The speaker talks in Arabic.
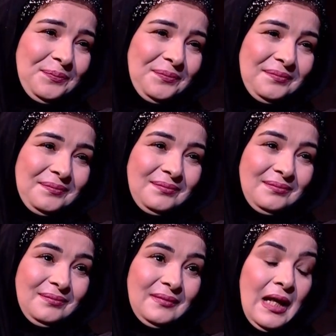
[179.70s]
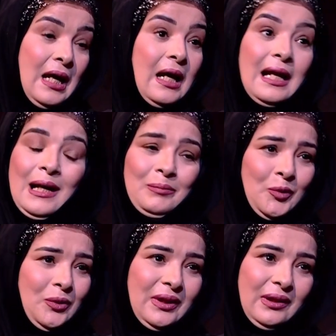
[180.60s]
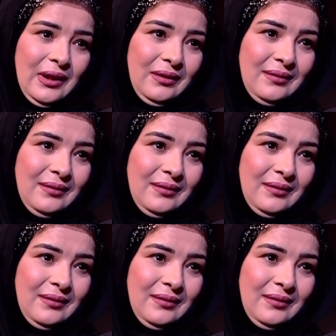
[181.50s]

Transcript: على طول الحمد لله